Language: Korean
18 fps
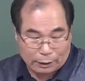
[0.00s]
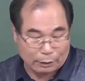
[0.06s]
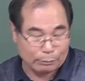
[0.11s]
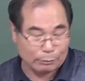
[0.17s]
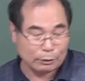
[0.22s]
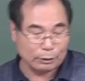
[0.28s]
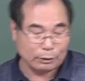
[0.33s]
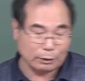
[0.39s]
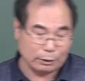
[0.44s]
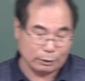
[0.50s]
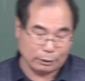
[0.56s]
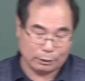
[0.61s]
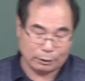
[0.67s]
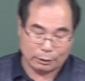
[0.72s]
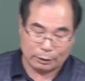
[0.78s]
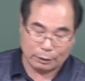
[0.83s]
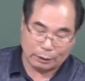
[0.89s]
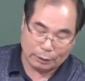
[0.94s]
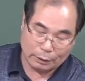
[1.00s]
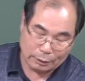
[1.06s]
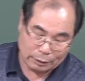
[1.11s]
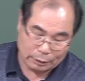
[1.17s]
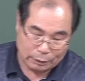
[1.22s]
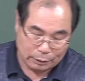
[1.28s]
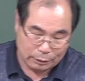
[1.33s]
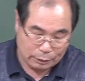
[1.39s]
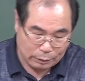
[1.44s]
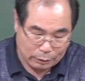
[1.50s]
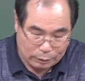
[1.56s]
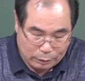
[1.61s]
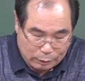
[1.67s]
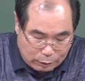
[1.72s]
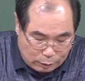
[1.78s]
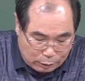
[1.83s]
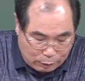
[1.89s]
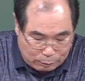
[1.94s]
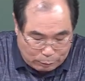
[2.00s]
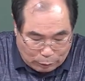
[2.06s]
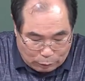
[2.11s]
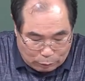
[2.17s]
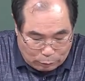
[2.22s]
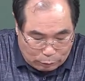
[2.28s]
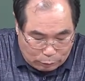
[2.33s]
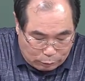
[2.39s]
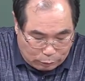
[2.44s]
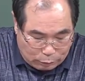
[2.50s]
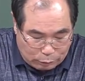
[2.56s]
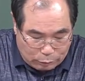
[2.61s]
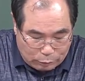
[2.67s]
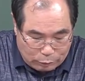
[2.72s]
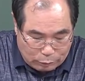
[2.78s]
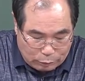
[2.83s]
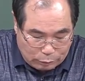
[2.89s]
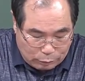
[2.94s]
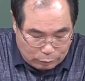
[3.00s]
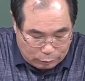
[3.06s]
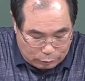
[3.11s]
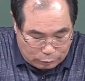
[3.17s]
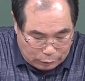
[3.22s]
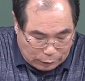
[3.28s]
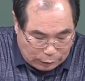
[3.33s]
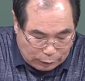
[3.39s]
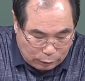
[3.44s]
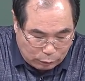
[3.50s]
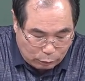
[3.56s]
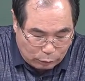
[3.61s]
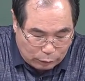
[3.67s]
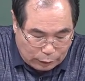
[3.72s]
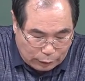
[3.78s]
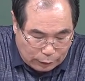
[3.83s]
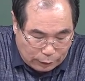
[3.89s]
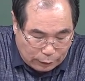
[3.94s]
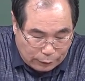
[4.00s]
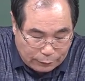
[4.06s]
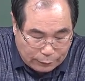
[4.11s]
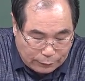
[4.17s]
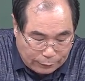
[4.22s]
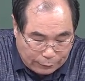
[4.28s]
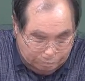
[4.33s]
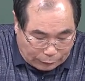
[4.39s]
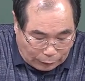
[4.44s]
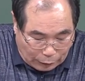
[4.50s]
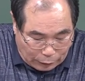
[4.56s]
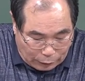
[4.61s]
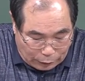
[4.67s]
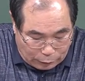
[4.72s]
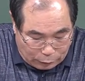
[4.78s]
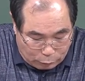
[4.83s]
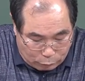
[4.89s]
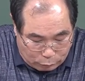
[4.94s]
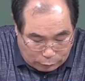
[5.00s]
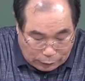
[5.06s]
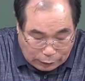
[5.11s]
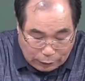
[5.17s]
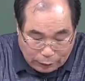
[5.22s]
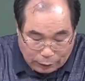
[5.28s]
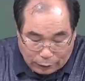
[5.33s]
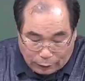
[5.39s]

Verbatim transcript: 사람들은 어, 별로 어, 안 좋다. 개유다.